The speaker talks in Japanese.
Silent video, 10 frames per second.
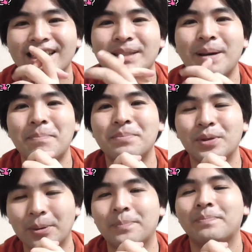スマップ
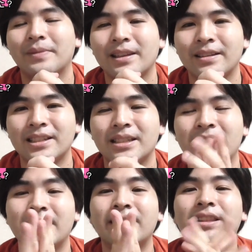の日っ
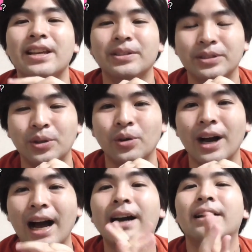ていう動
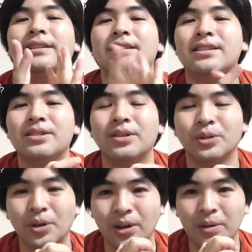画作ろう
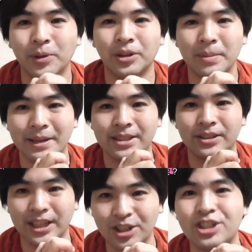と思ってます
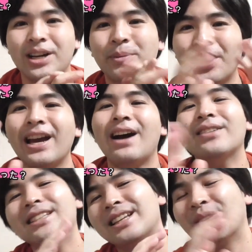ので、そちらもね、合
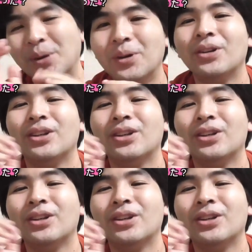わせてこ